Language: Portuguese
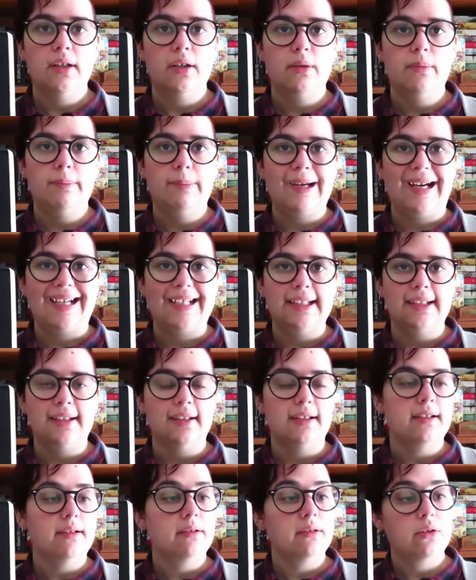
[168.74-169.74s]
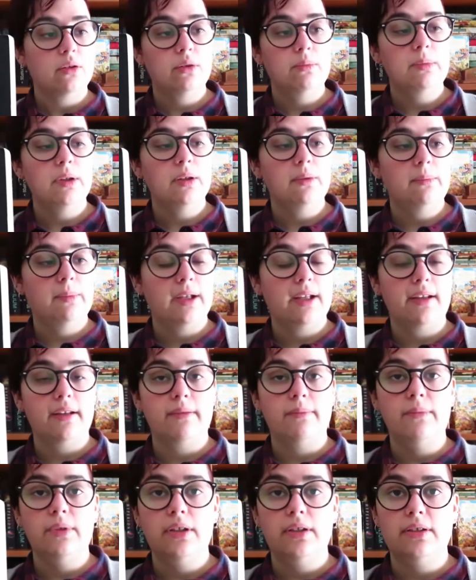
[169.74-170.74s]
compacta, com uma
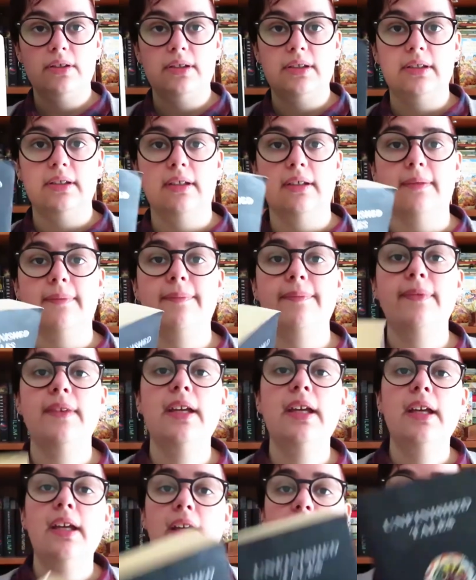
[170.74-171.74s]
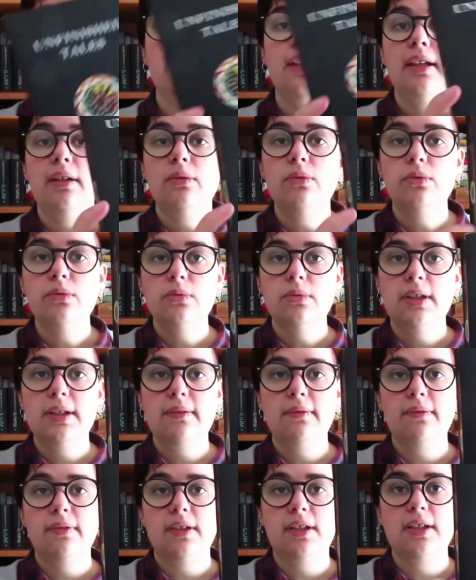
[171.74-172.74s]
lombada muito gira, e o
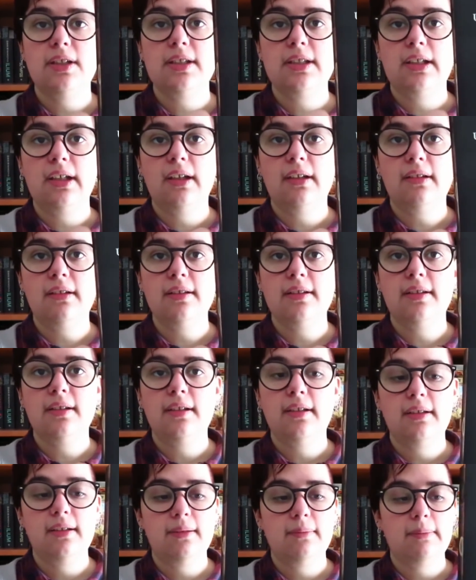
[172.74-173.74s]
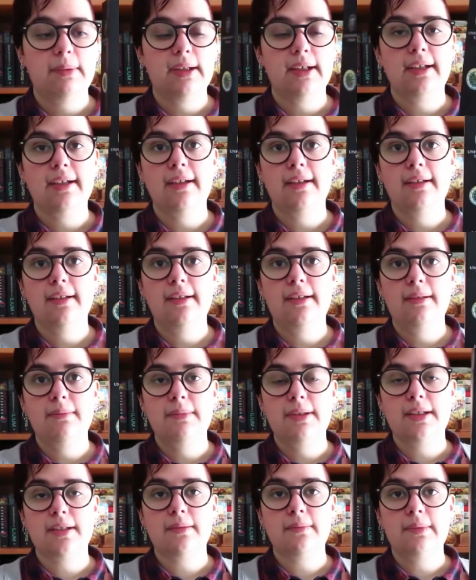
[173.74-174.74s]
Unfinished Tales também na
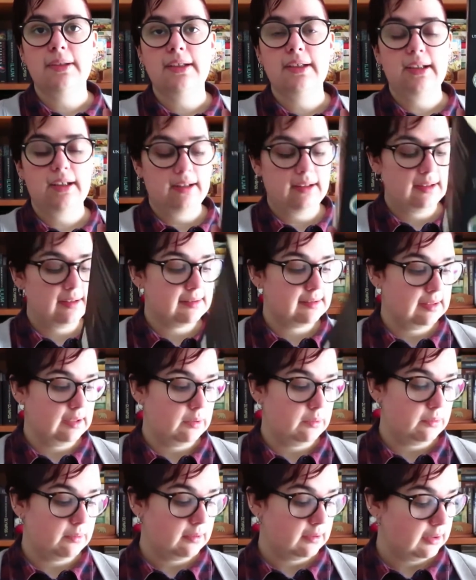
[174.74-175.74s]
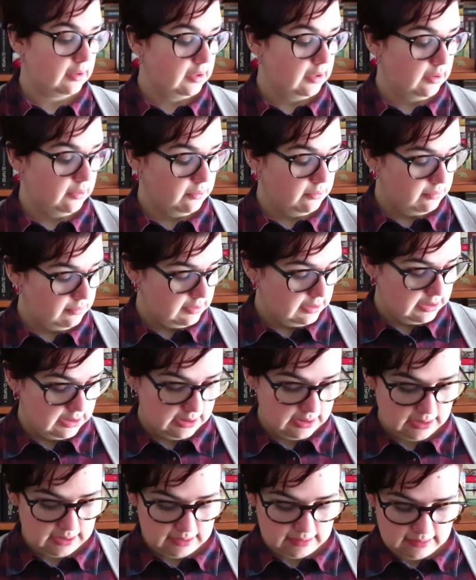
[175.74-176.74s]
mesma edição que eu
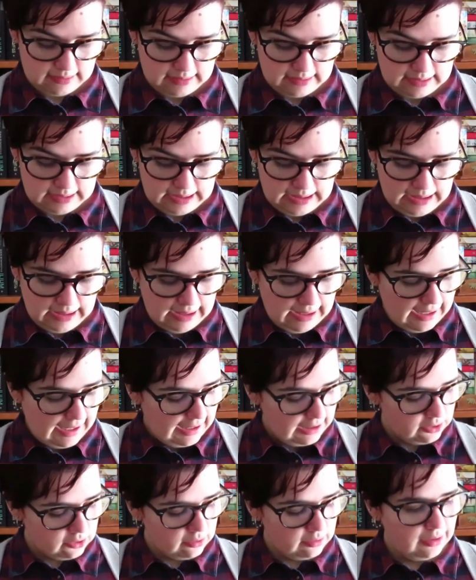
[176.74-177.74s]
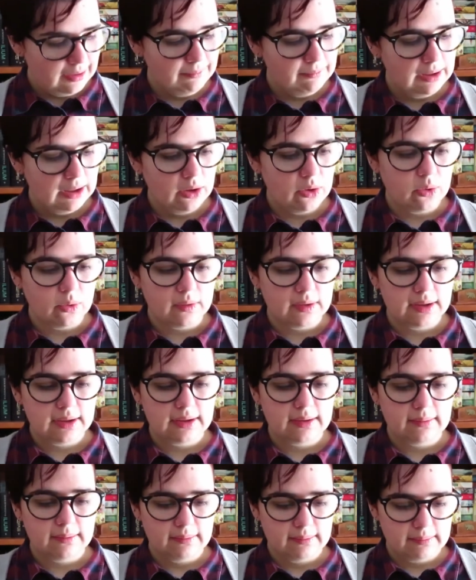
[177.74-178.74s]
uh, Acho que nem me dei
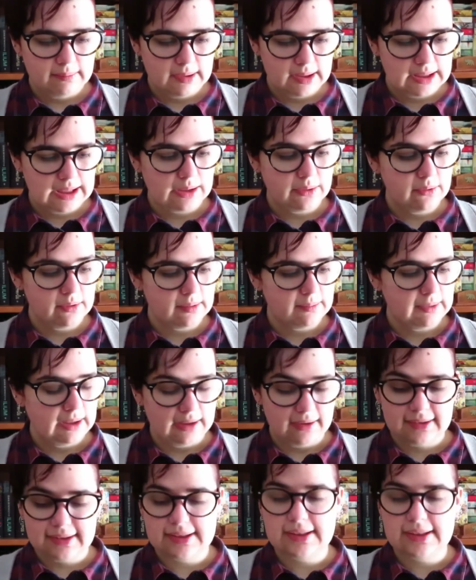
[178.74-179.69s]
conta, para já do tamanho